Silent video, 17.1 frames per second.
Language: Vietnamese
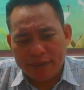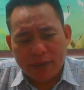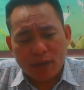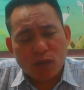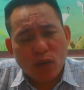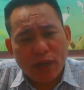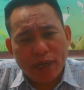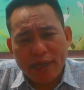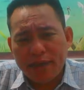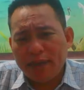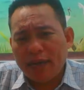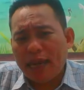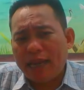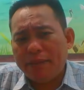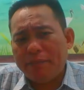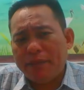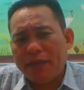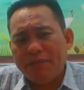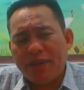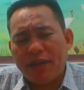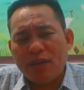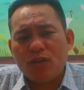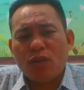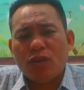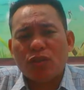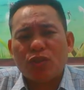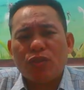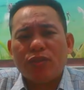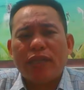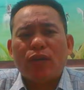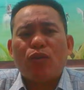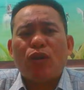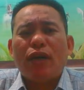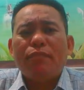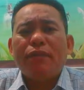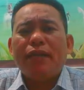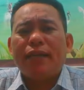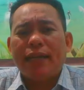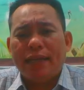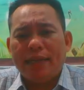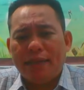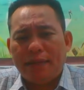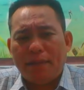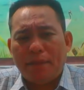ta coi đường like mày vẫn còn số tài khoản mày gánh